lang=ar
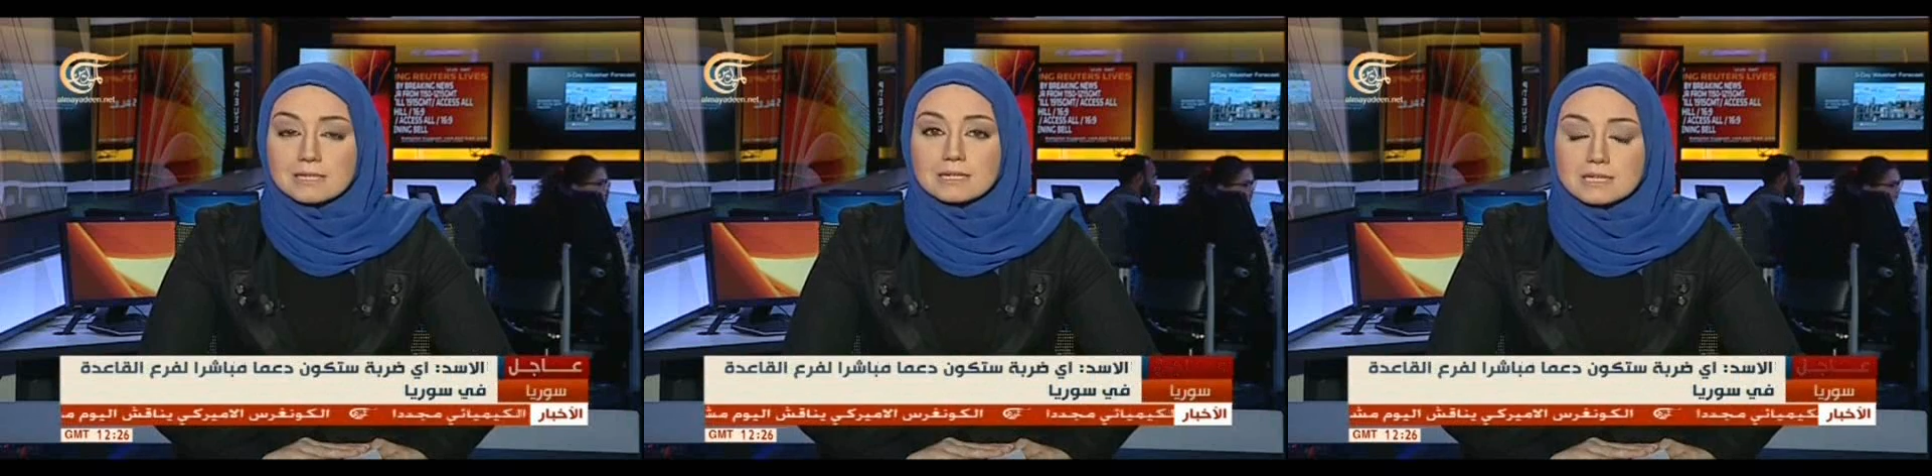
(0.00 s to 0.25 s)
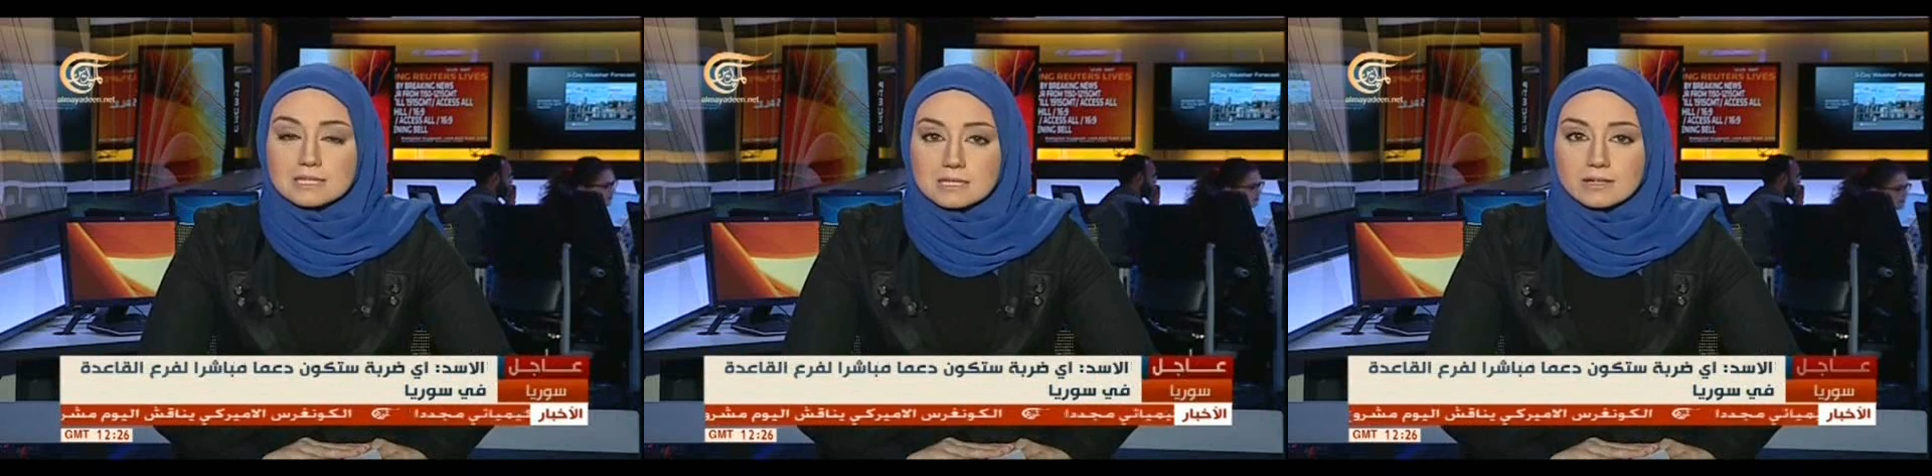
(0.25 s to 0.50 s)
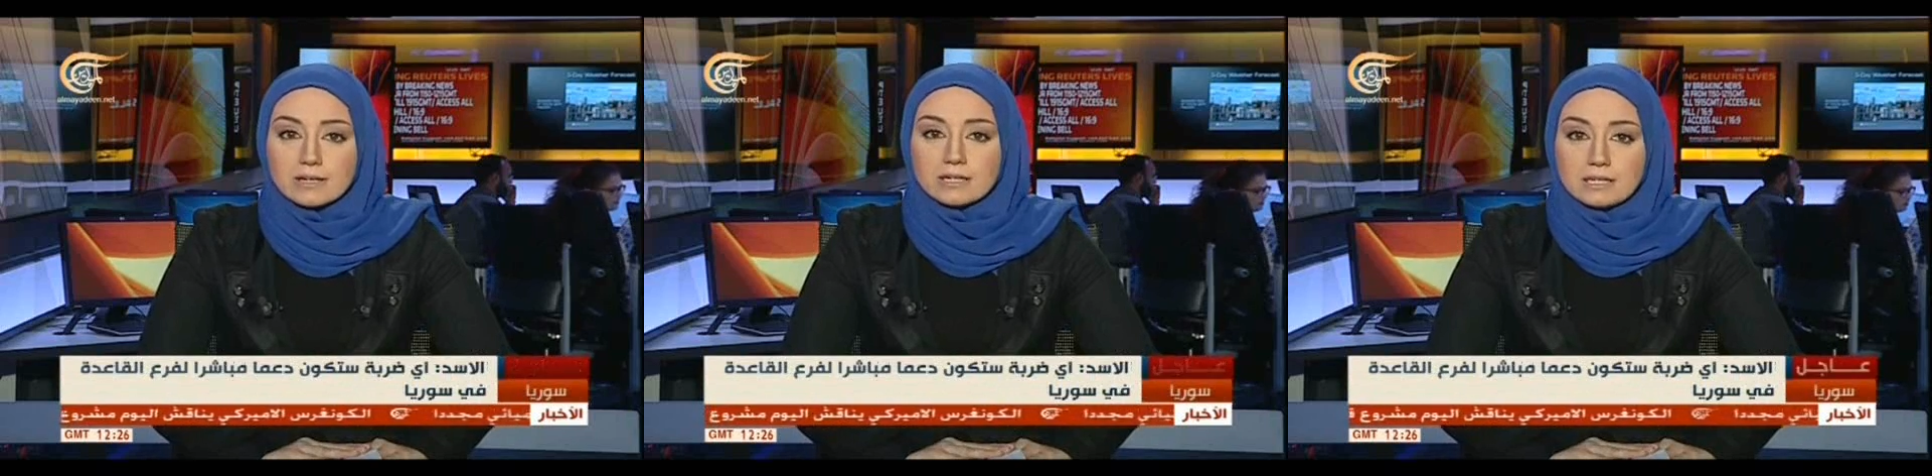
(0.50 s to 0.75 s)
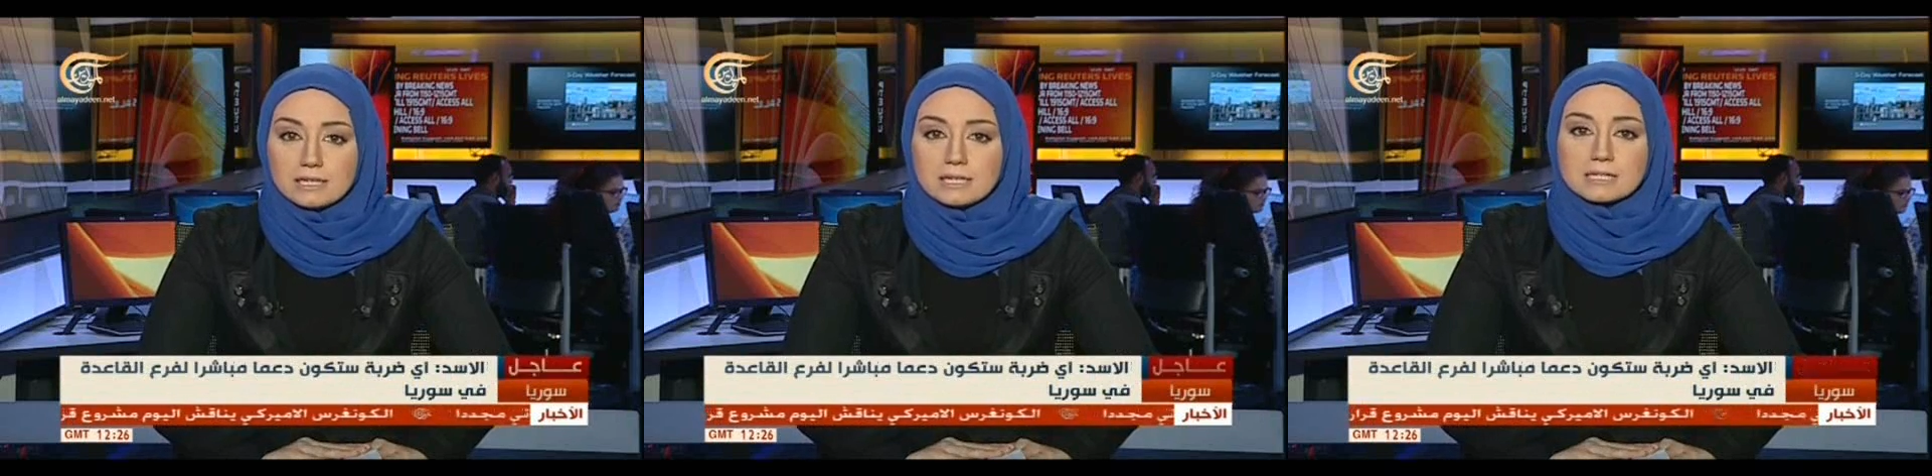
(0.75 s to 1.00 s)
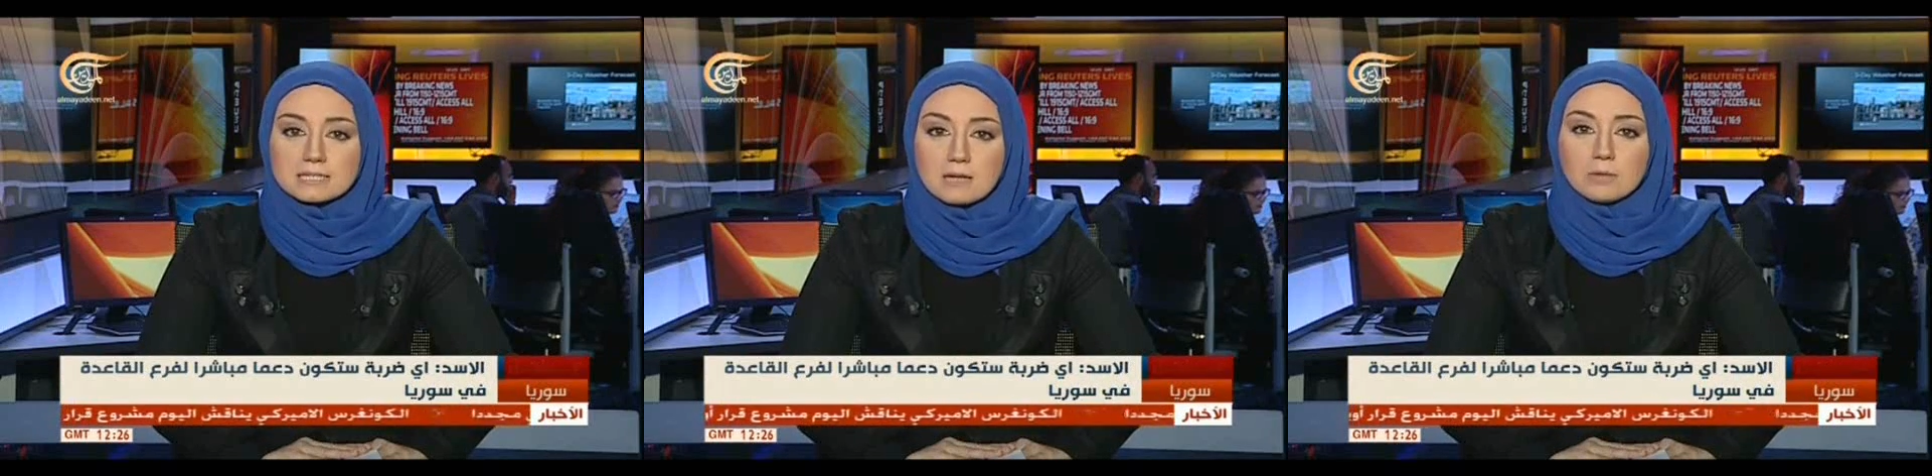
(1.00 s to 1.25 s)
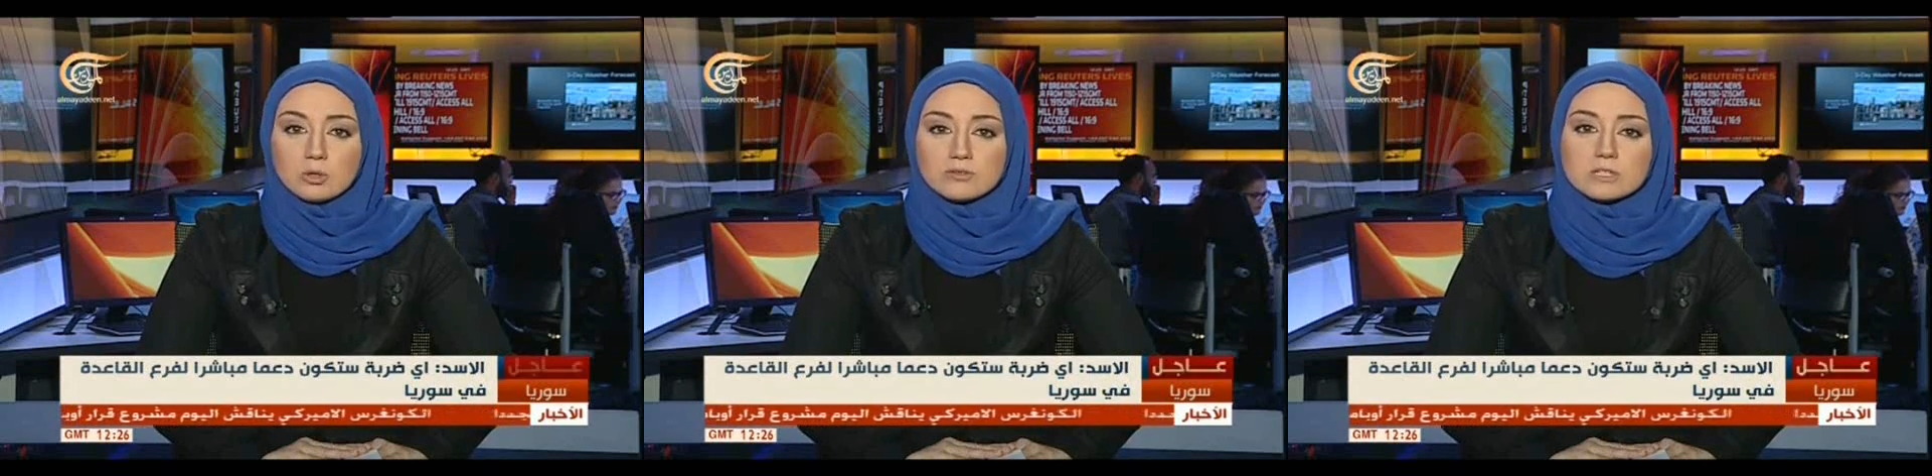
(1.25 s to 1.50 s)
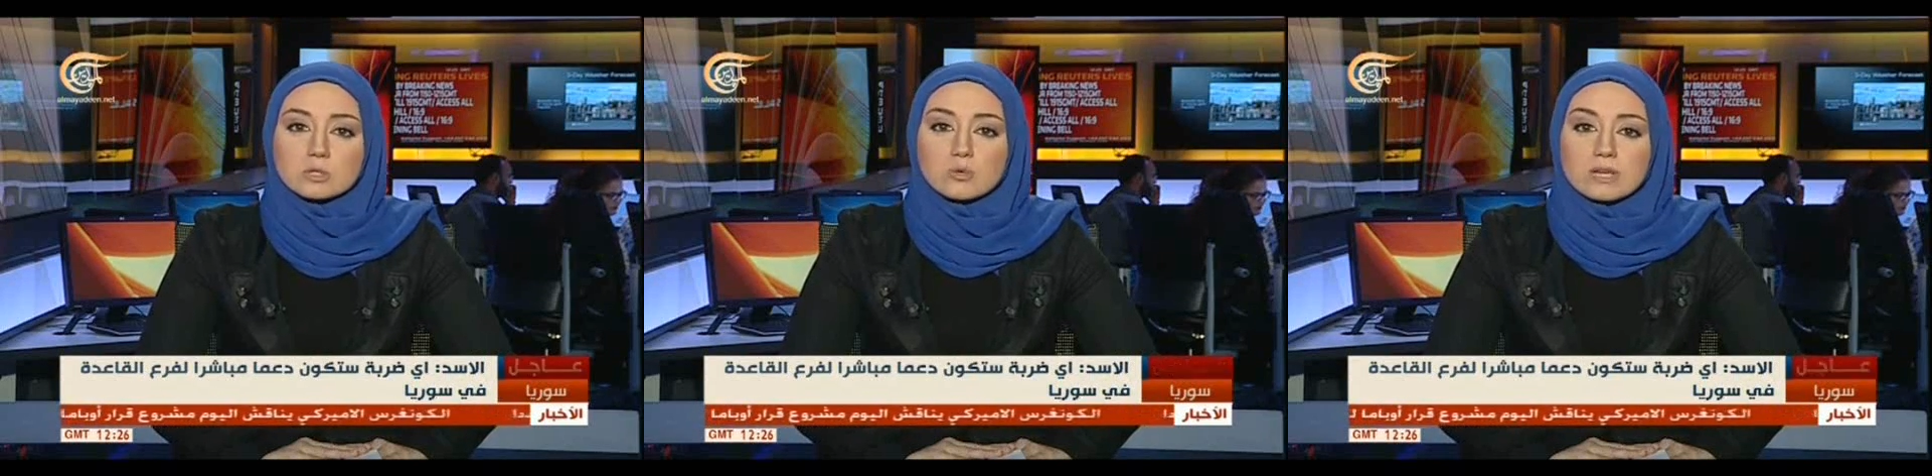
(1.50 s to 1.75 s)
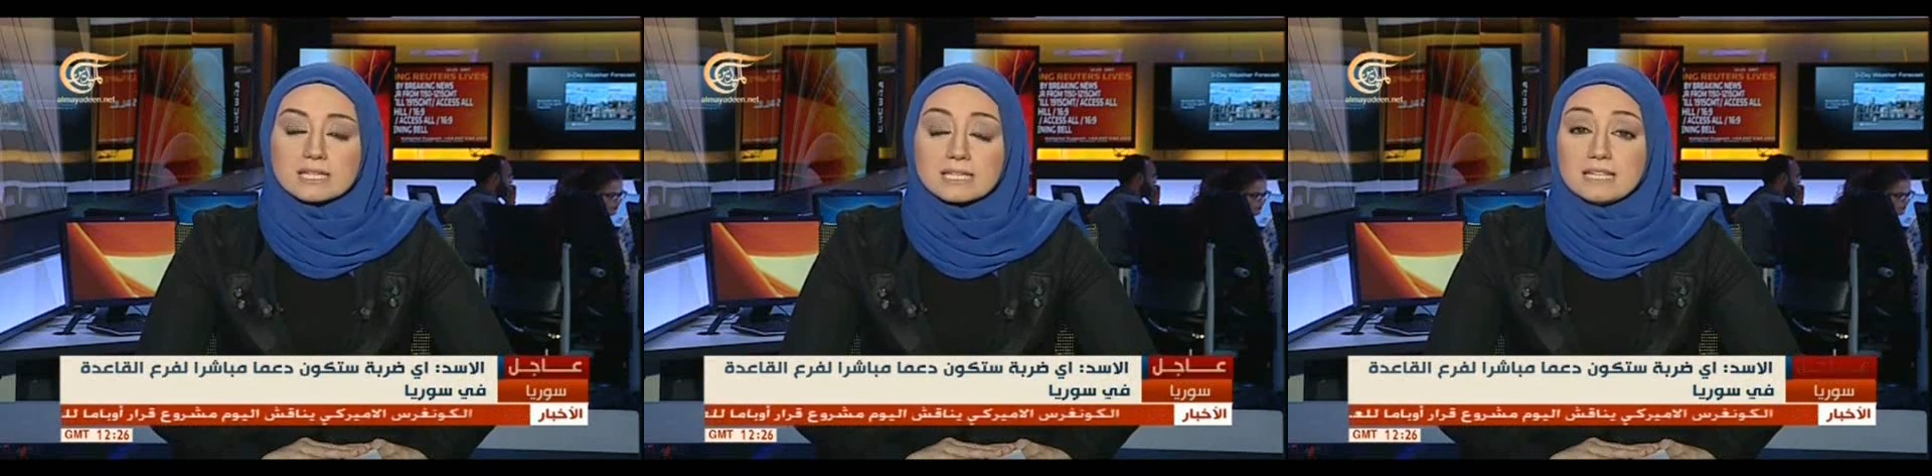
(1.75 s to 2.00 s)
إسرائيلية تعمل في
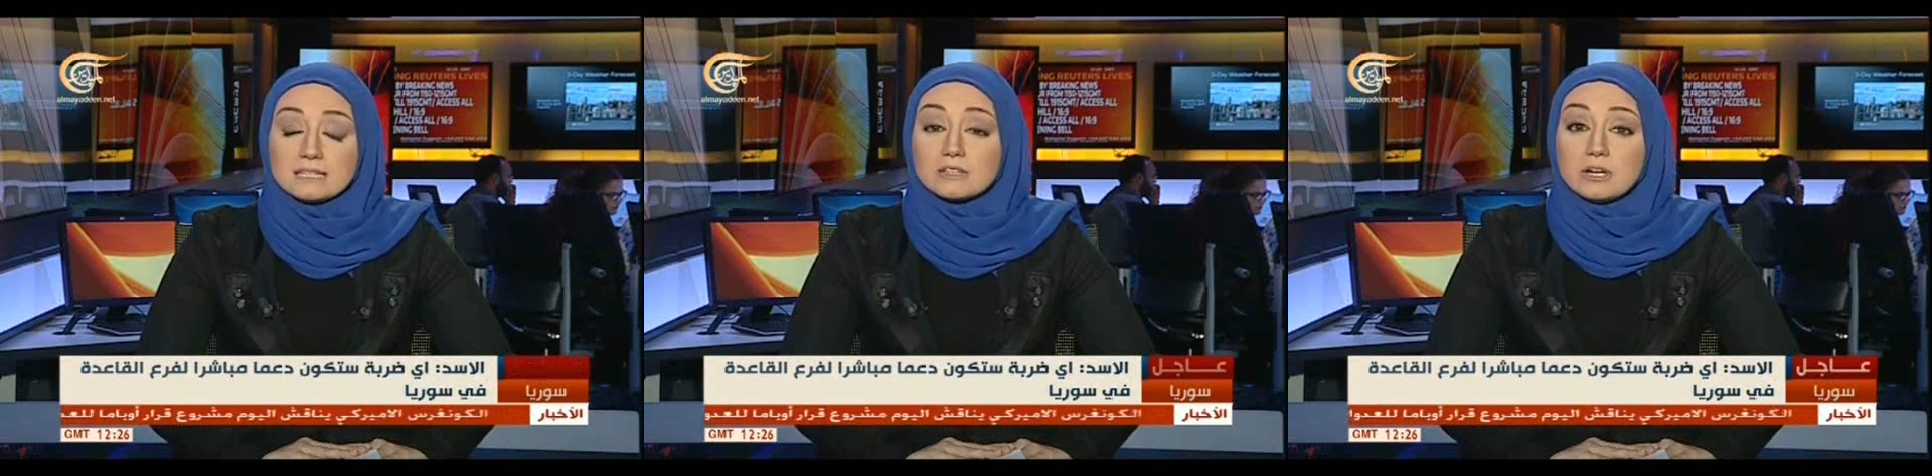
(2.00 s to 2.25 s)
سوريا تحت